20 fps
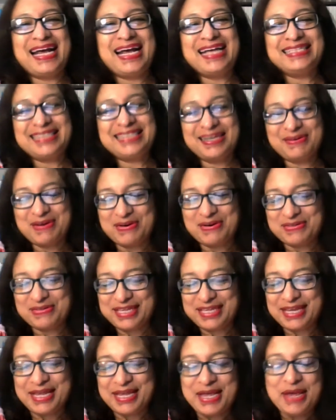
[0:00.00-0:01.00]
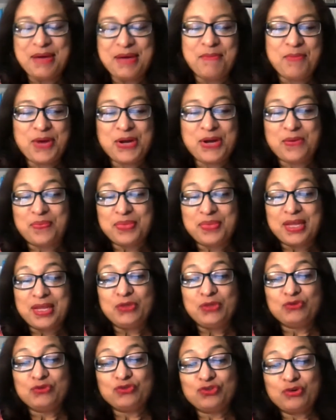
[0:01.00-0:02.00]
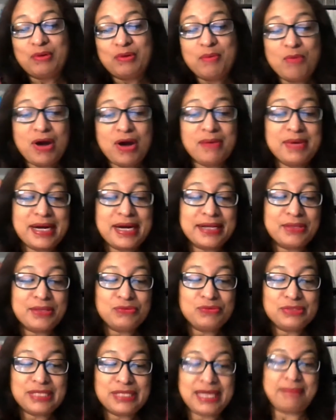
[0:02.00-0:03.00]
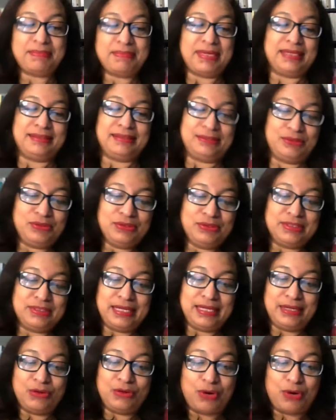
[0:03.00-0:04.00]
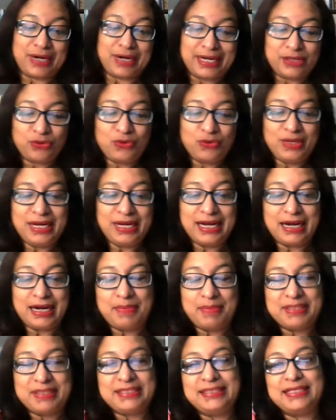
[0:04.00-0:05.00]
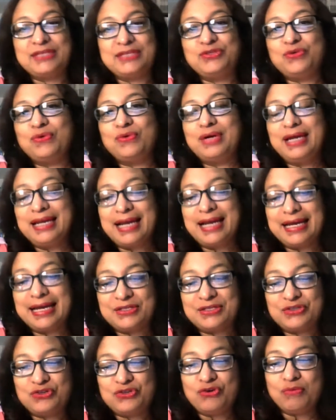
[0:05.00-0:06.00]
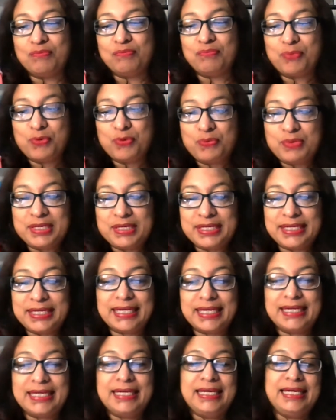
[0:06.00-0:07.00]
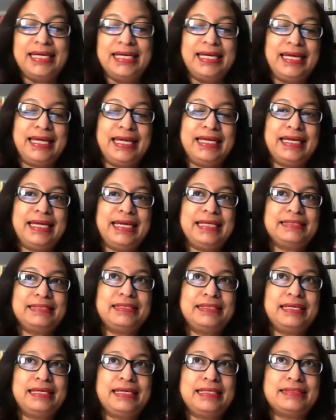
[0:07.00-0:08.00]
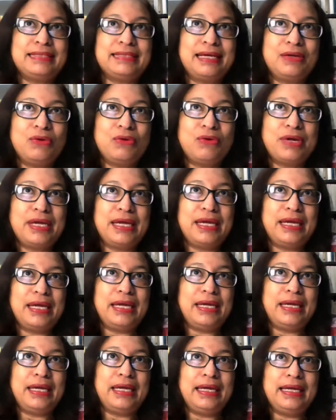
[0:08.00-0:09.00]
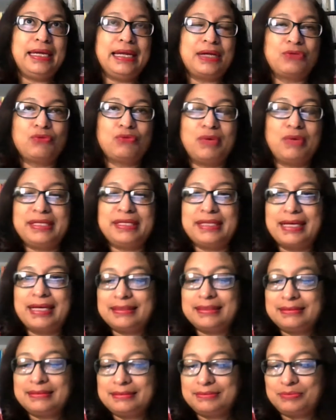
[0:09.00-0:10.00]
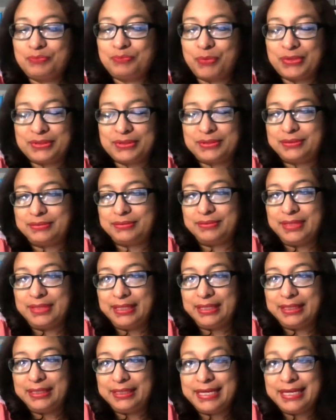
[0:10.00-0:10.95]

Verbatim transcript: Gracias, Juan José. Bueno, nosotros vamos a hablar de un tema, ¿no? De los retos de la capacitación en la gestión pública. Es, es algo que en la actualidad, pues,